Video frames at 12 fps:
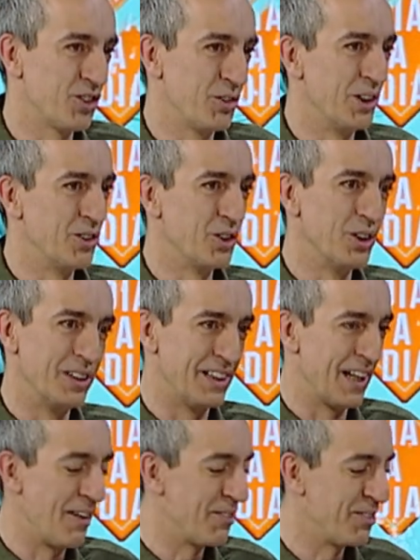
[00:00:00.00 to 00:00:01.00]
sobre todo el
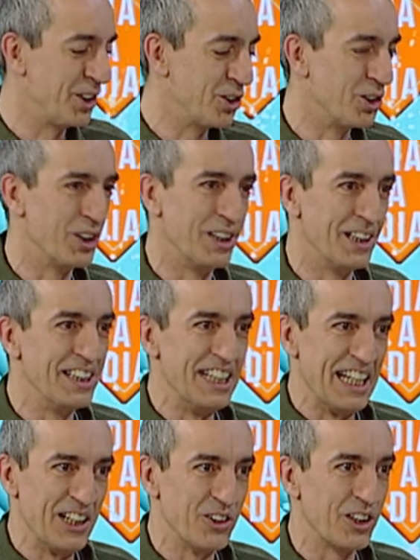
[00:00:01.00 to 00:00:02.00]
tráfico de
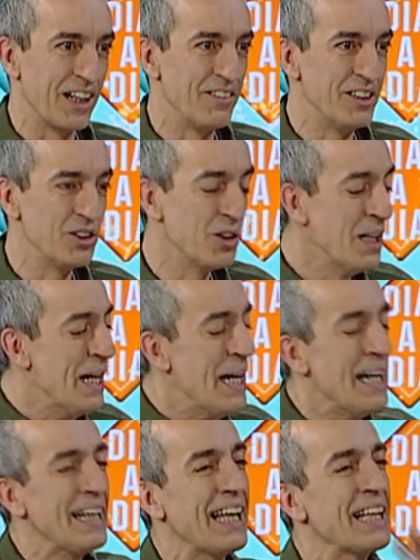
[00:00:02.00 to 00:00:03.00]
dinero que ha habido,
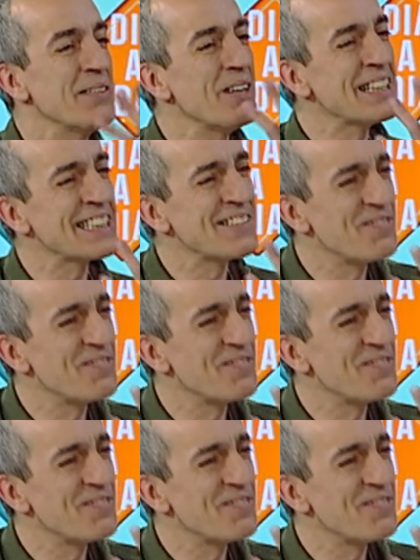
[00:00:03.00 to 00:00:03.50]
que además